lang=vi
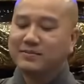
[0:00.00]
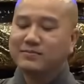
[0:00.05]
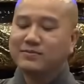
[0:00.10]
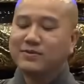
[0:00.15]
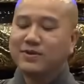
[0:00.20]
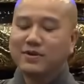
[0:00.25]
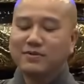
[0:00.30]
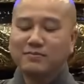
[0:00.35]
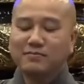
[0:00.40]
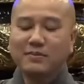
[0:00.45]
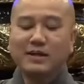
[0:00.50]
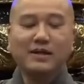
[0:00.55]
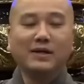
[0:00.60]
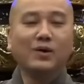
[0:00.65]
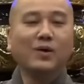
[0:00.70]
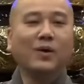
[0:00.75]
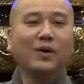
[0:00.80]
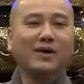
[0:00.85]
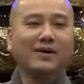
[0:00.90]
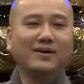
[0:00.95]
có
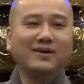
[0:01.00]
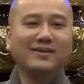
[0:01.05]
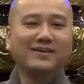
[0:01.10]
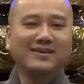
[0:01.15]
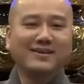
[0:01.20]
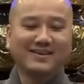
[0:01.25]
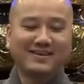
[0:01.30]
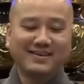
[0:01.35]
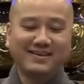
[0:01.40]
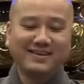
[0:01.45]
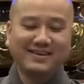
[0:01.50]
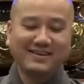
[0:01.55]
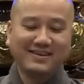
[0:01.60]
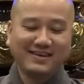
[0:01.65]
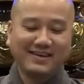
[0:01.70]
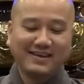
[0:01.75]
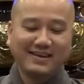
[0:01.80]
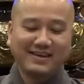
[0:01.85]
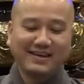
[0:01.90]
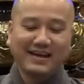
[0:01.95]
bình luận hết á.
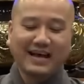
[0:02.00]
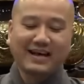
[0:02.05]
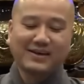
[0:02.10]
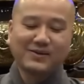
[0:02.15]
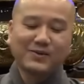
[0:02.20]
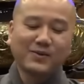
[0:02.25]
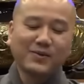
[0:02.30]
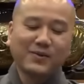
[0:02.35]
Ăn